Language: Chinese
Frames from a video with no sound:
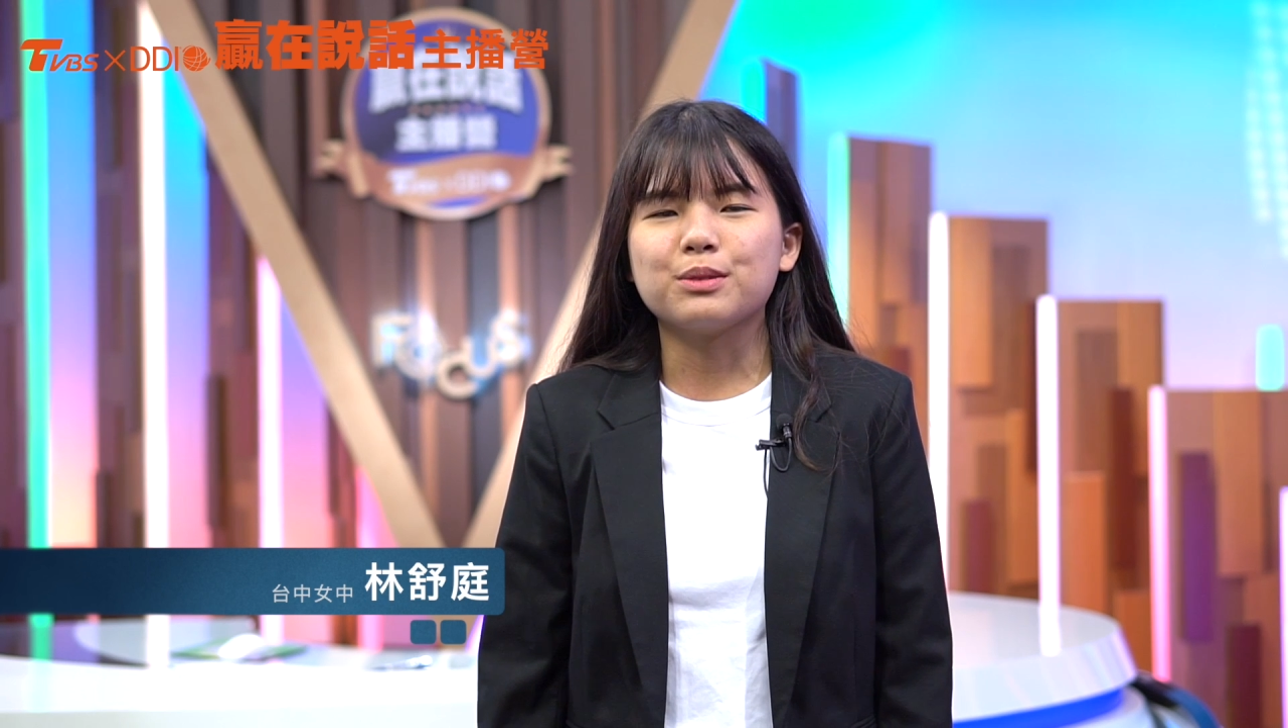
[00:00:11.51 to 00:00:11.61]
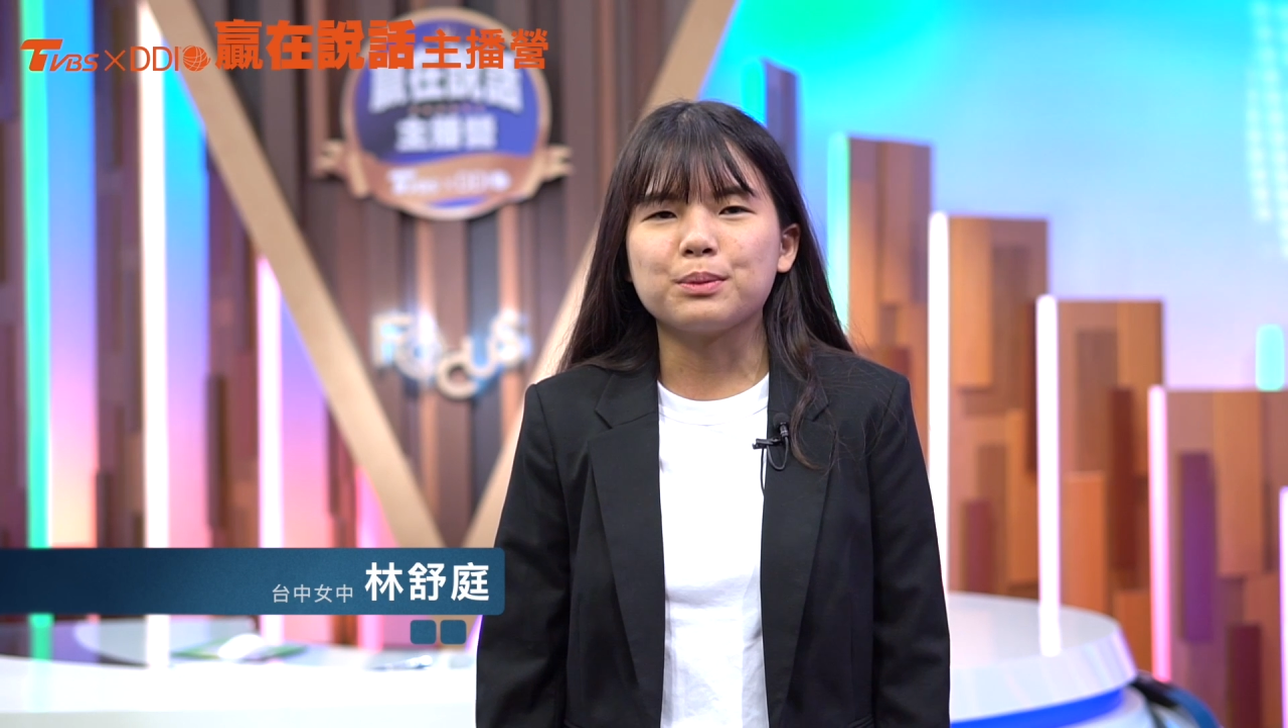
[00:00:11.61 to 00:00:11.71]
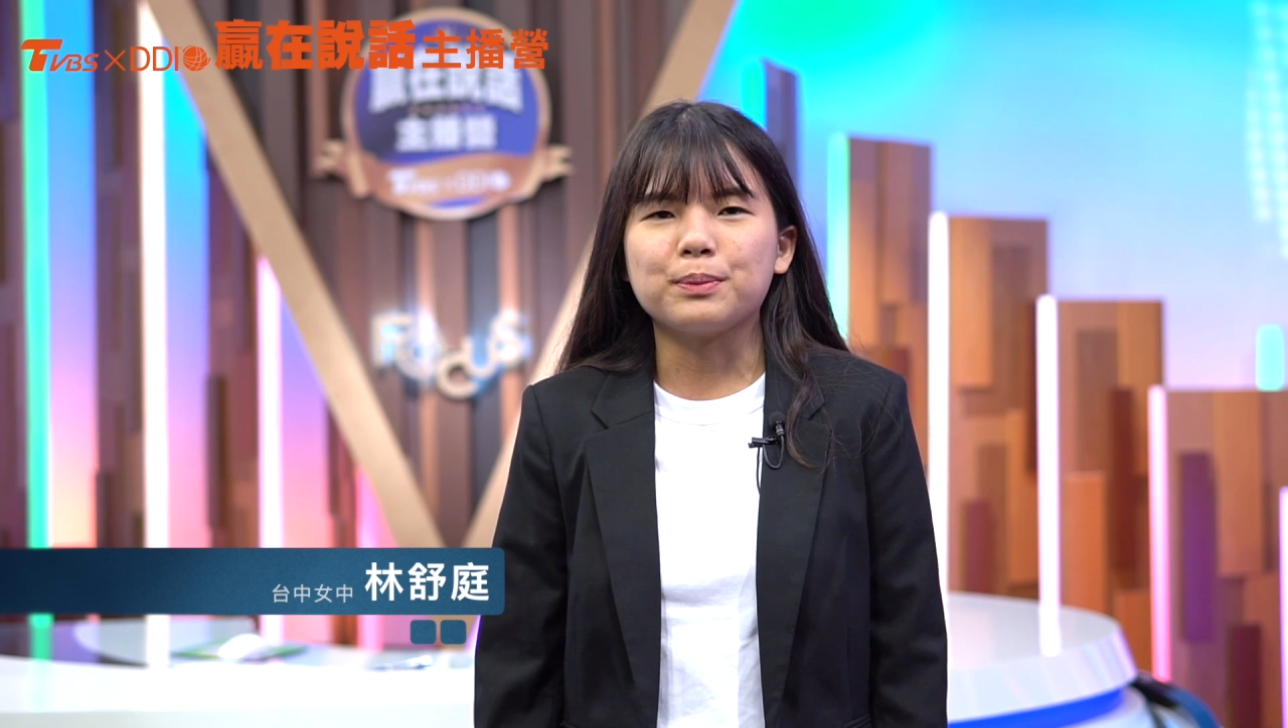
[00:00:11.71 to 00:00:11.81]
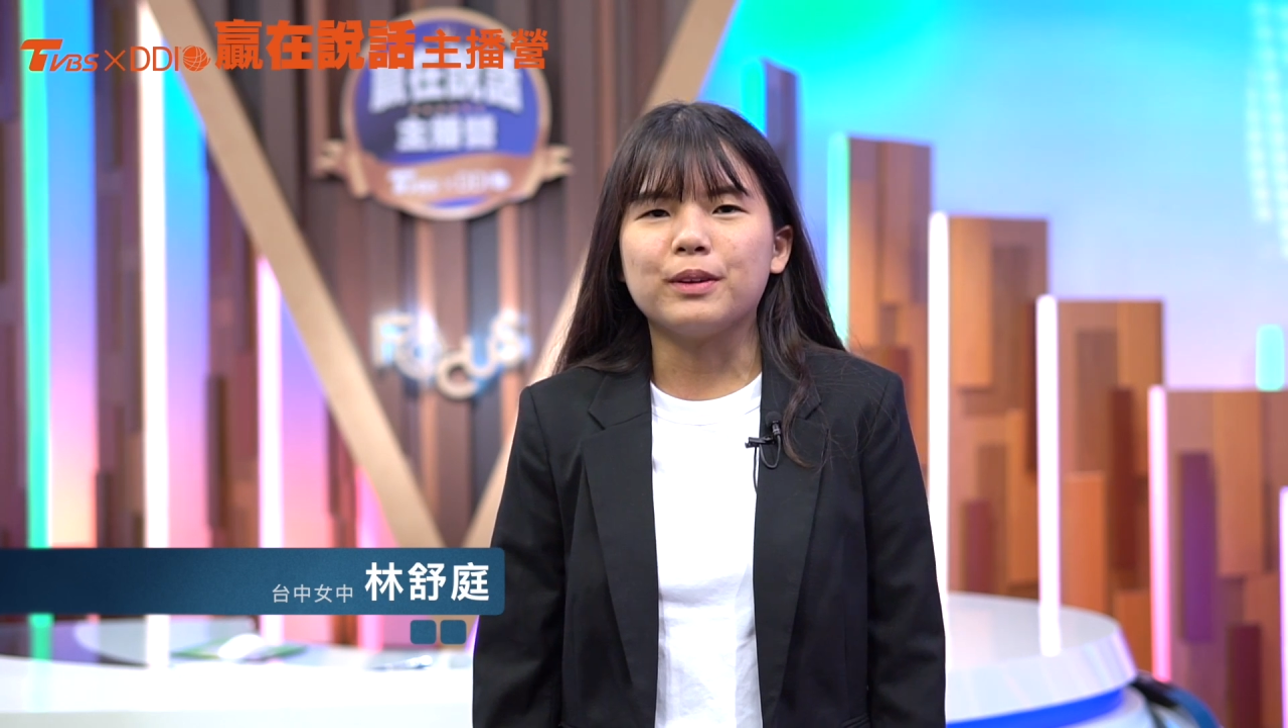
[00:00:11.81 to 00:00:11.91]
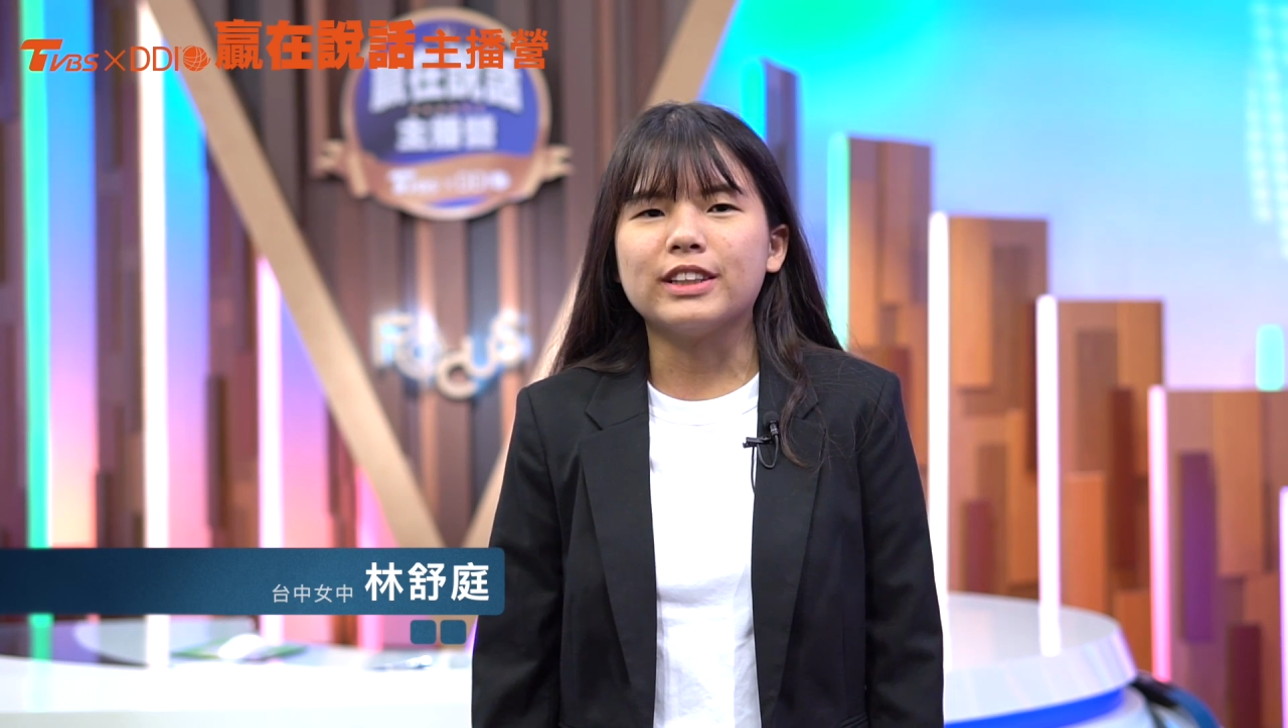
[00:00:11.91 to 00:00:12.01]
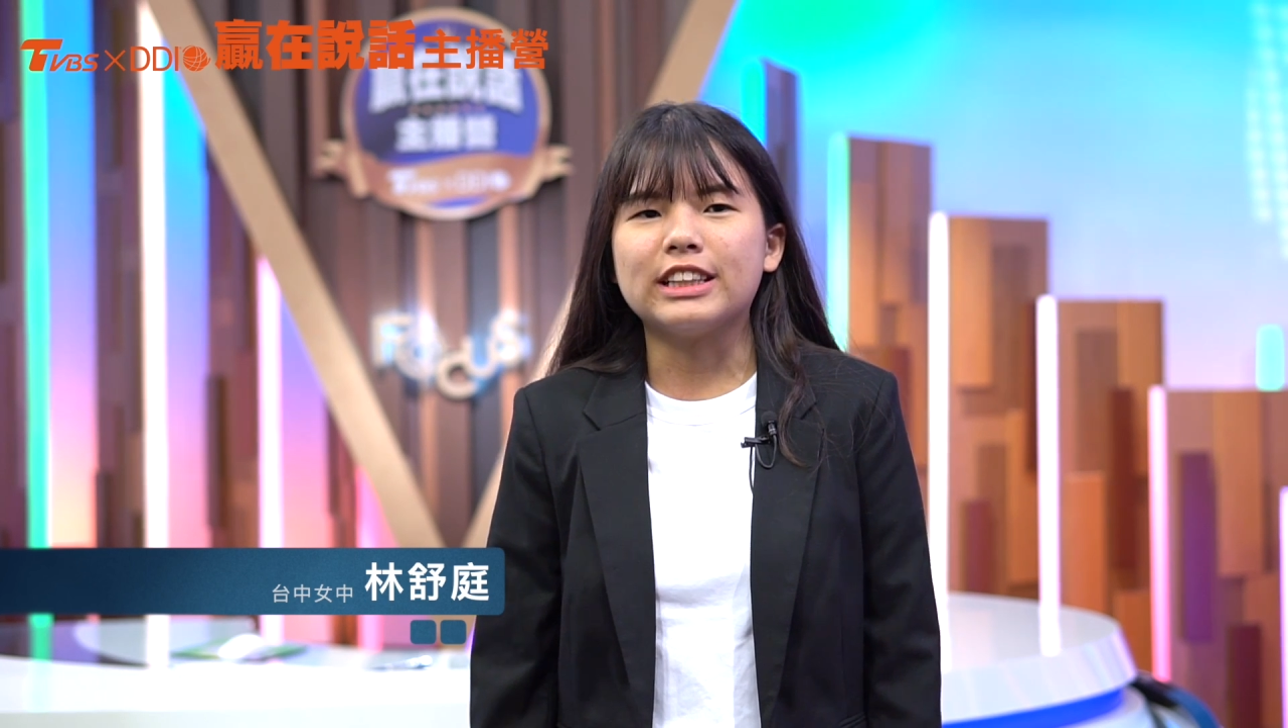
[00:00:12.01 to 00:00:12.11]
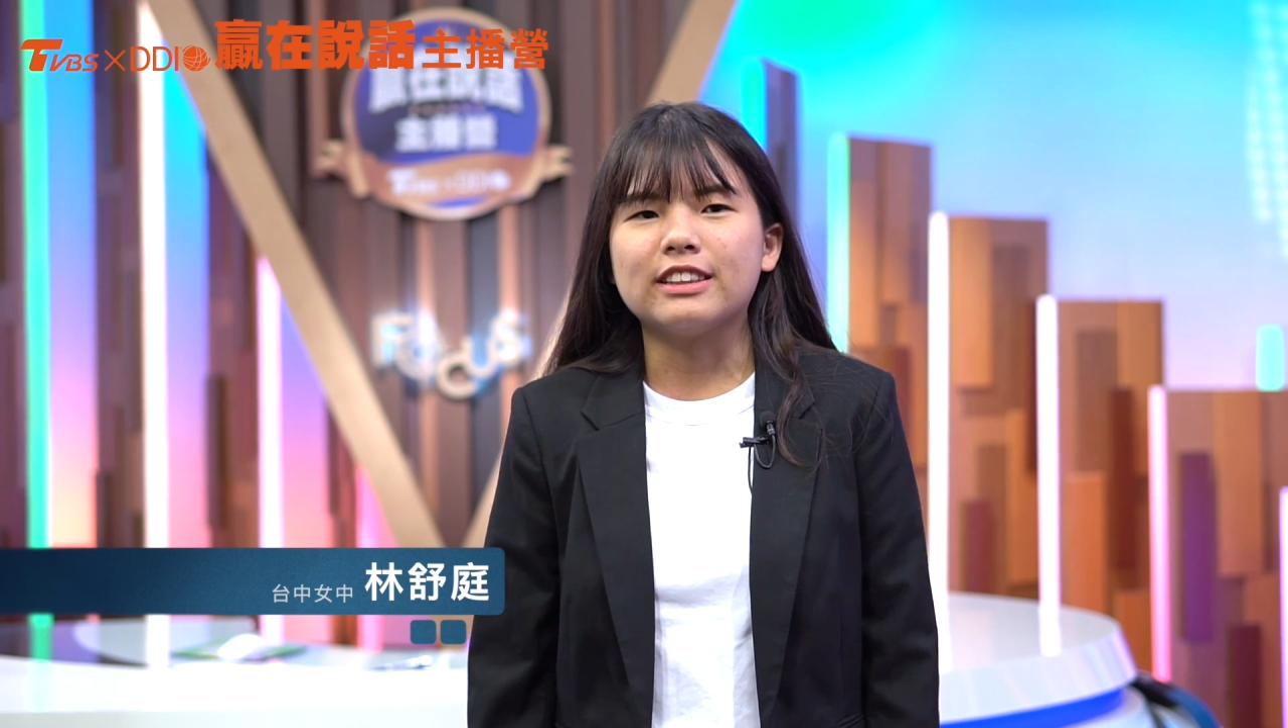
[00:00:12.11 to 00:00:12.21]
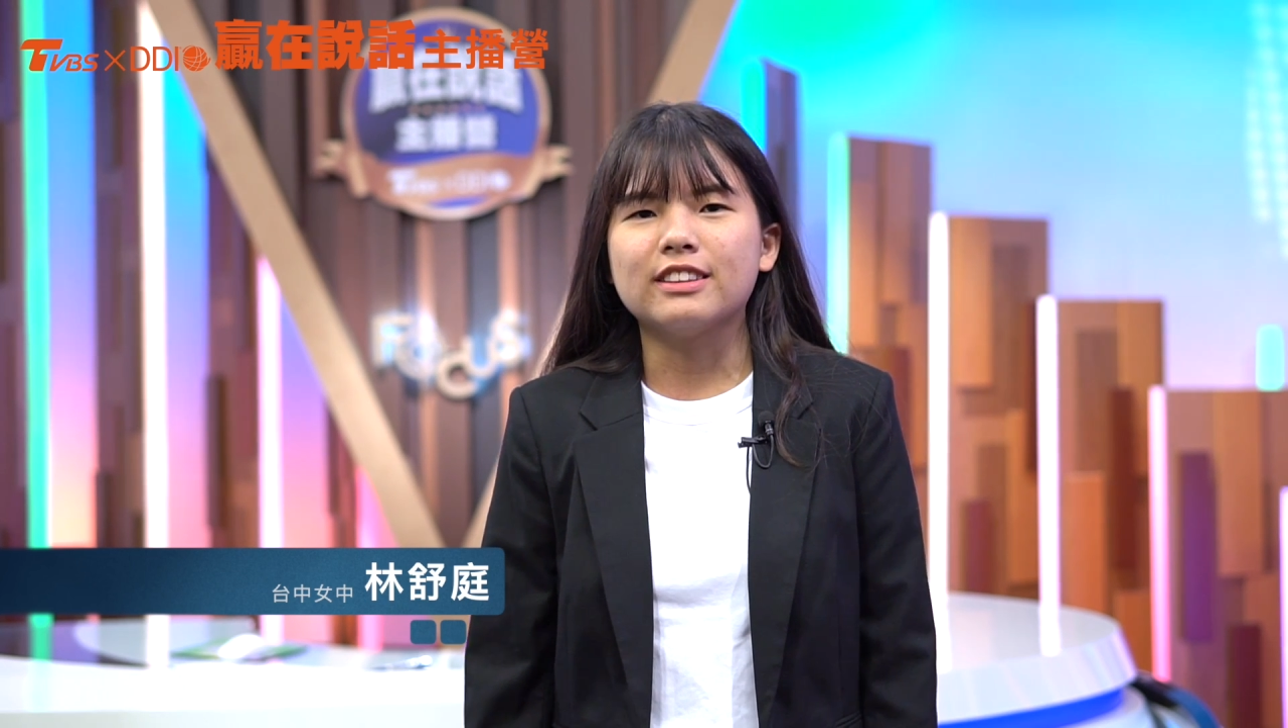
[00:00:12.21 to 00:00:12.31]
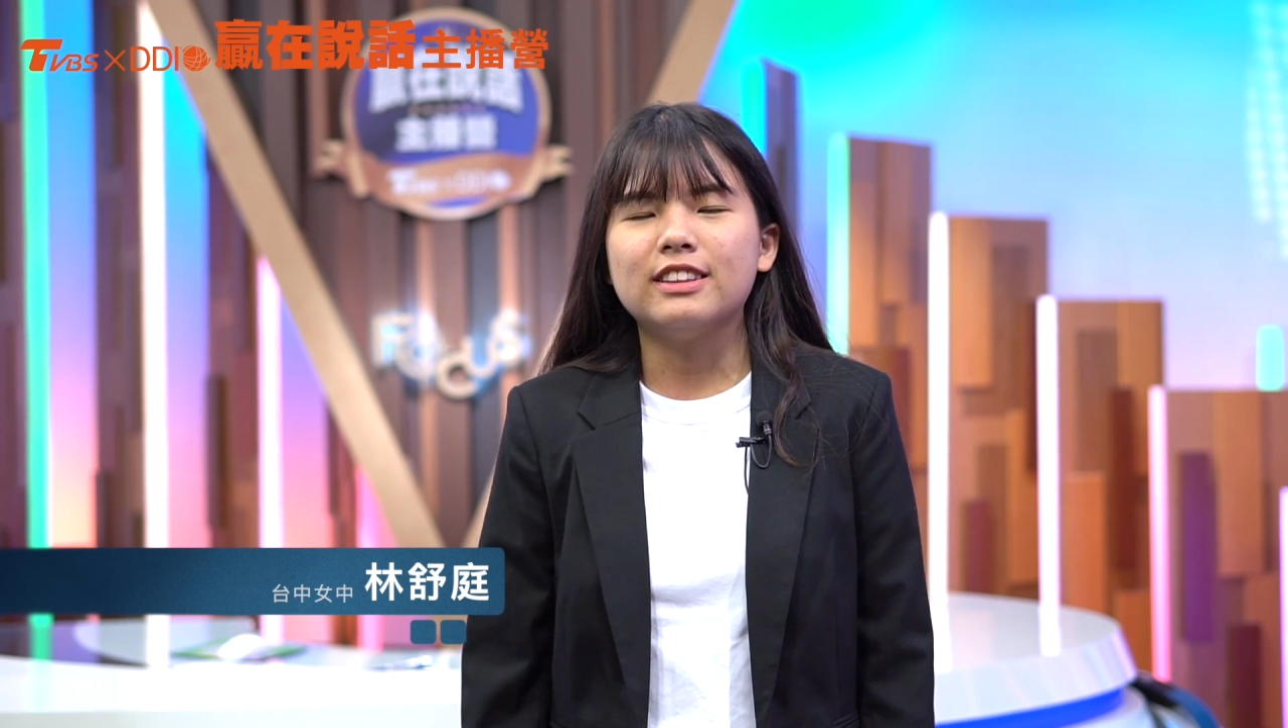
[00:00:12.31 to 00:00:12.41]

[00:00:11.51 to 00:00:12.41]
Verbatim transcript: 的主播营。